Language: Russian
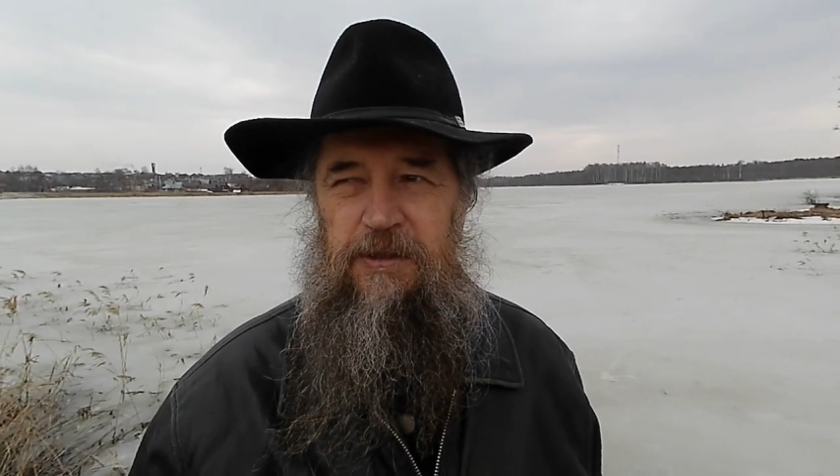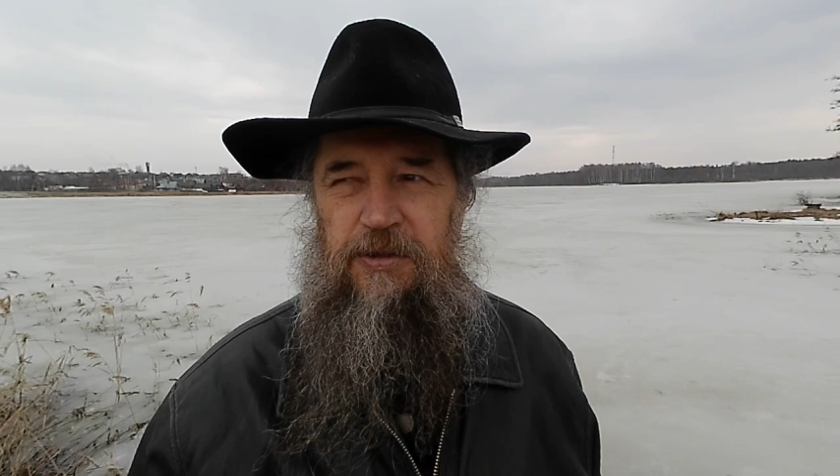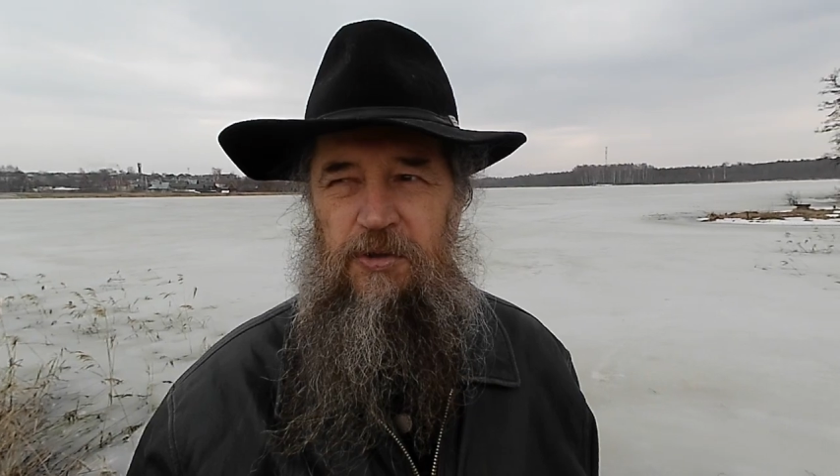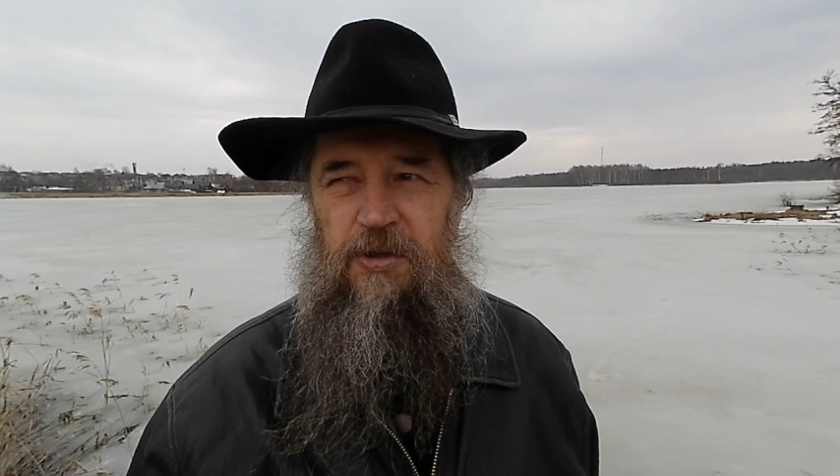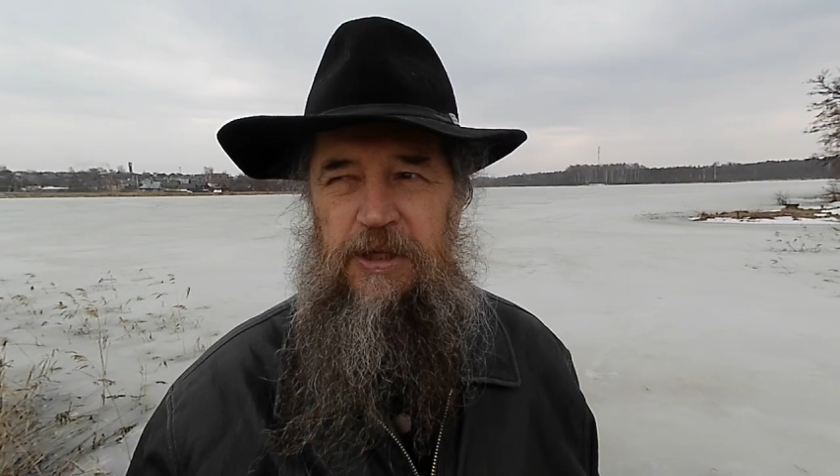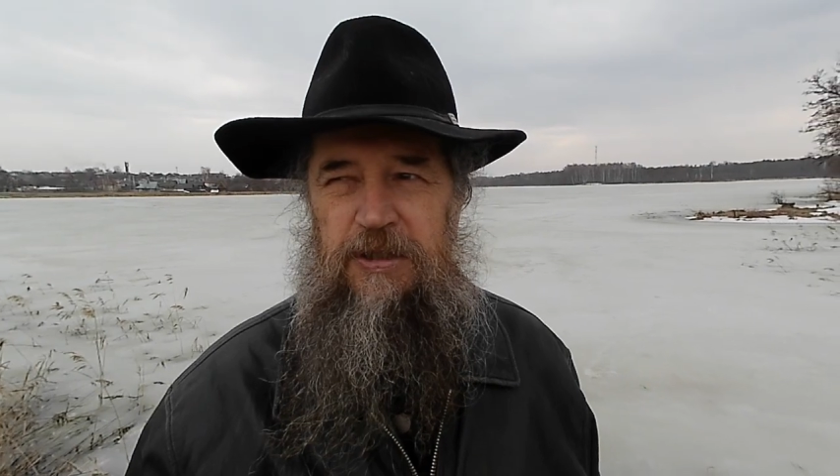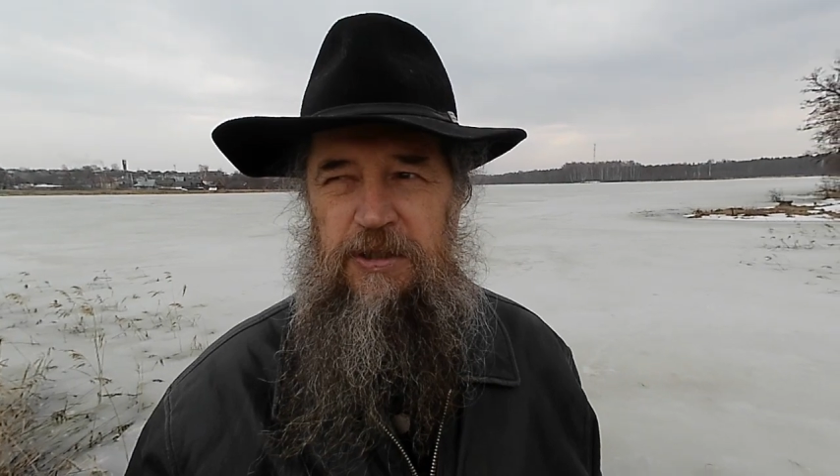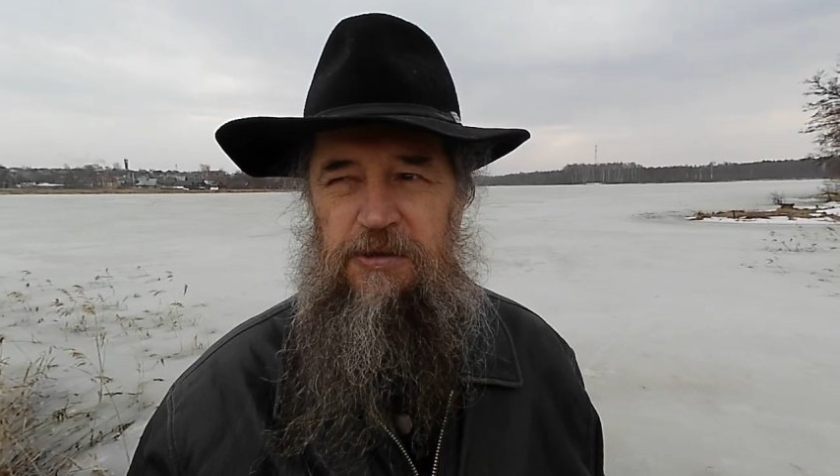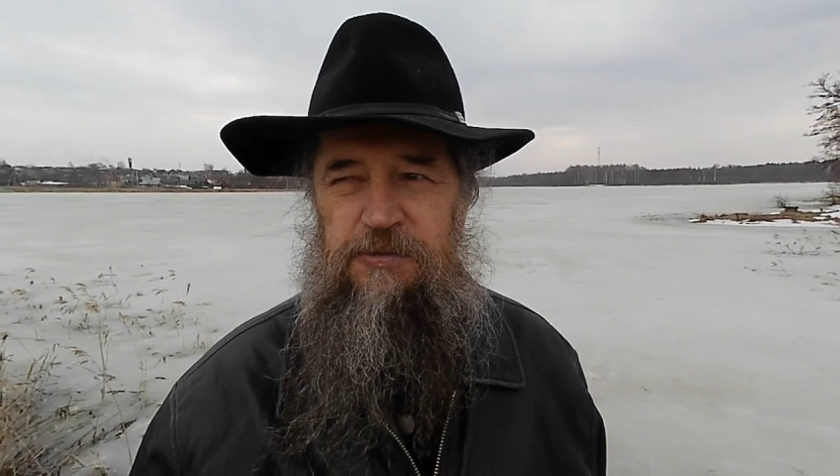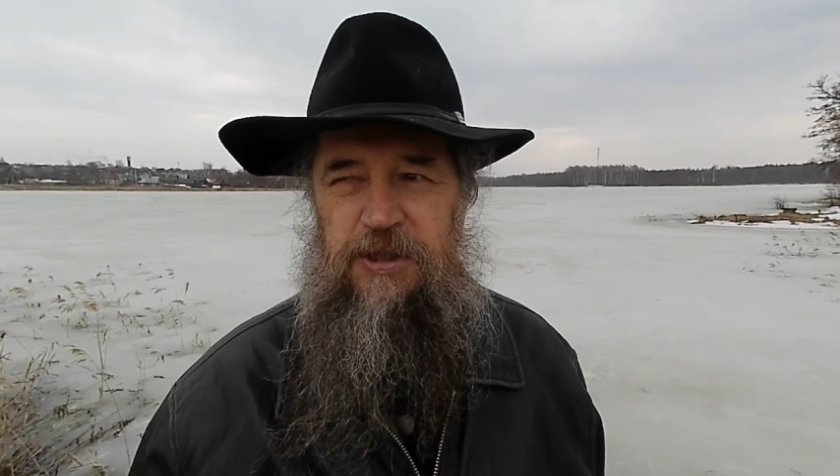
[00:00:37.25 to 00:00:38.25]
Но она
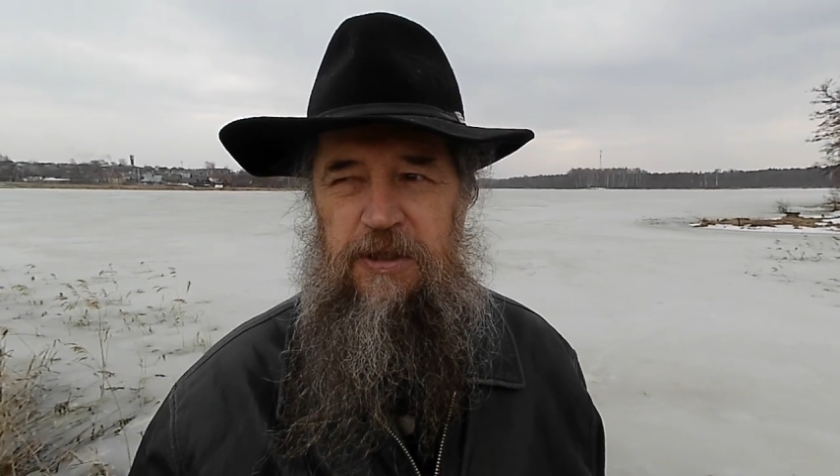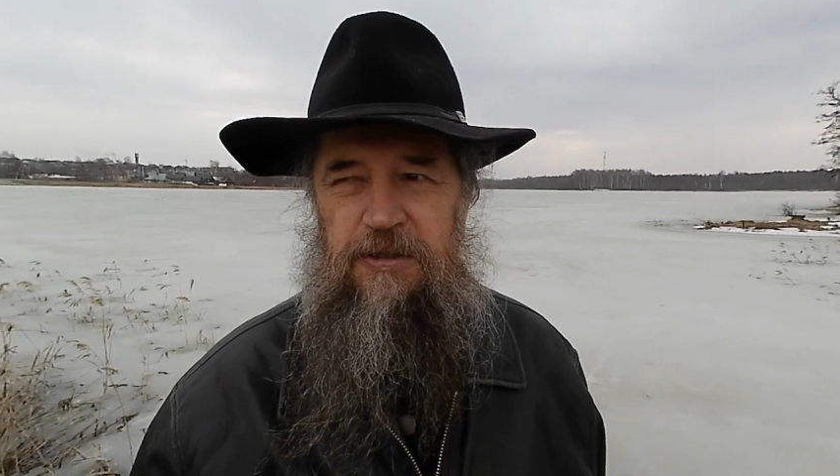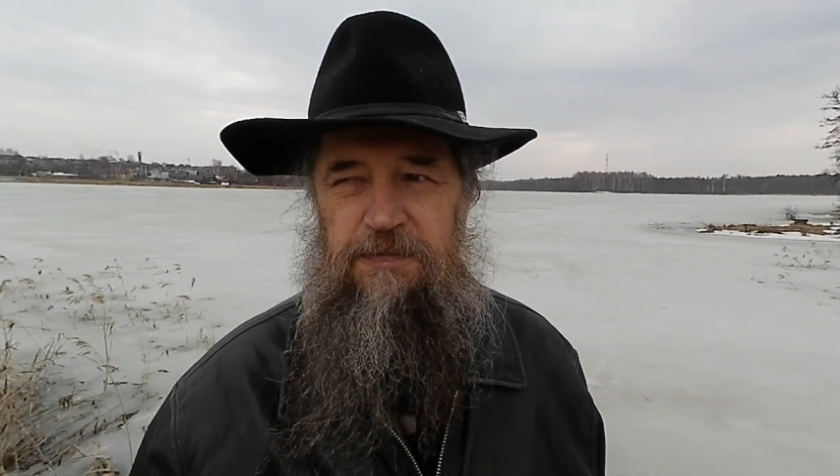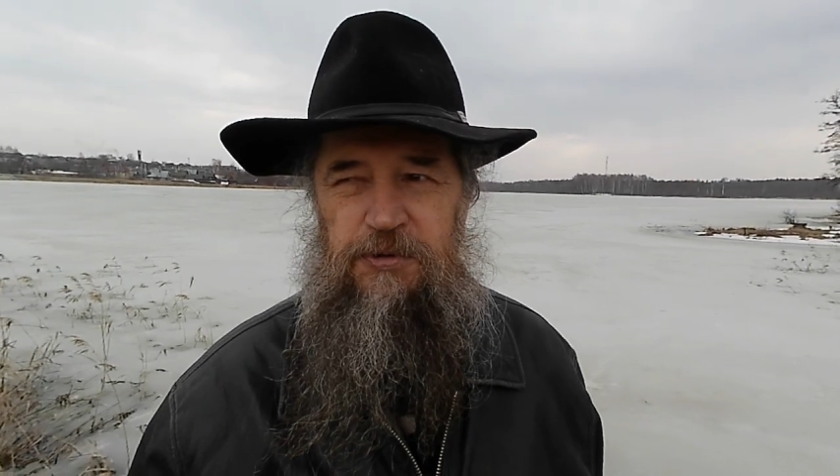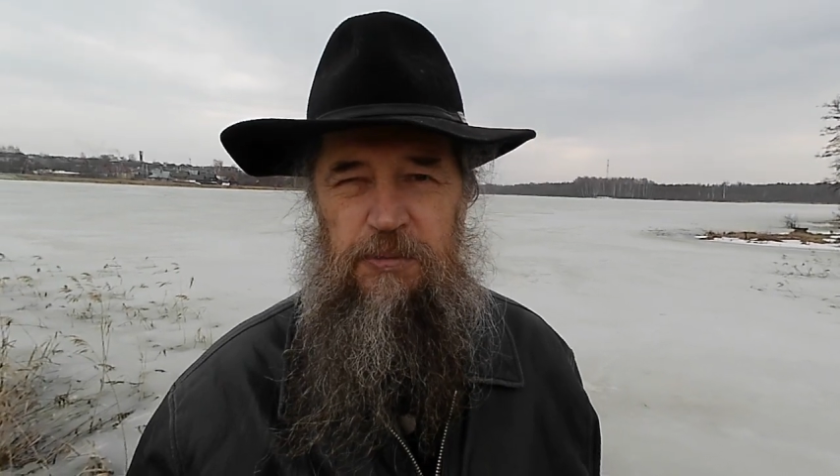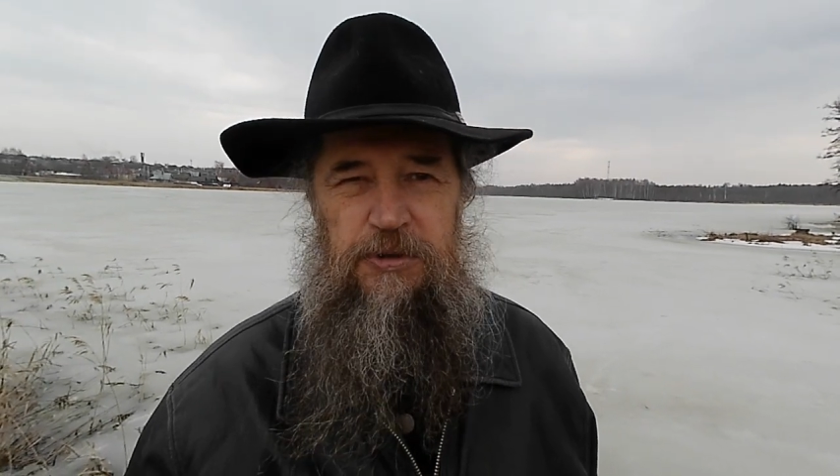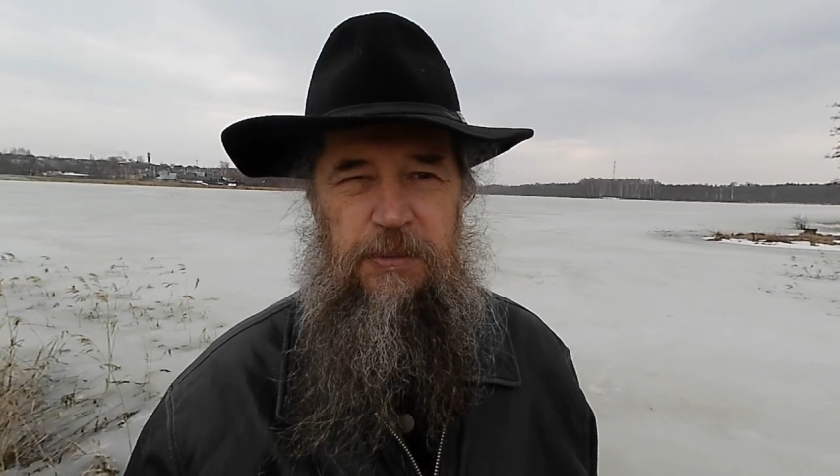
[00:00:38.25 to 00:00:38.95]
заключается в том,